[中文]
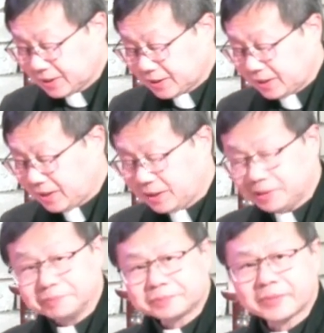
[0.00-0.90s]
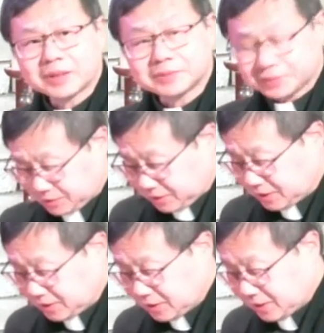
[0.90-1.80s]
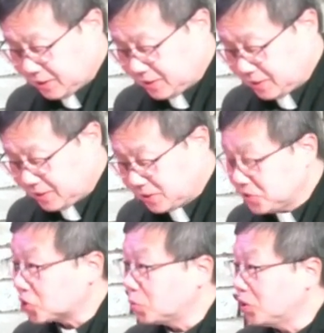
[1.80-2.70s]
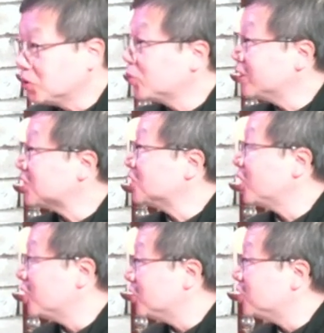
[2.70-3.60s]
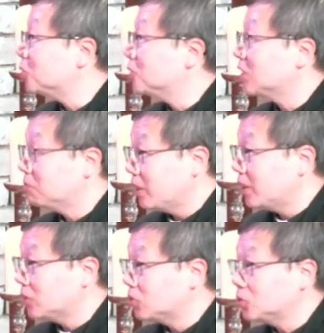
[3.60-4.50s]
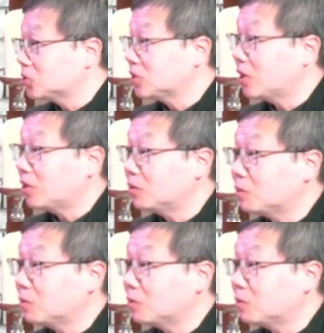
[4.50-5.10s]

嗯，认识我有一段时间的弟兄姐妹都知道，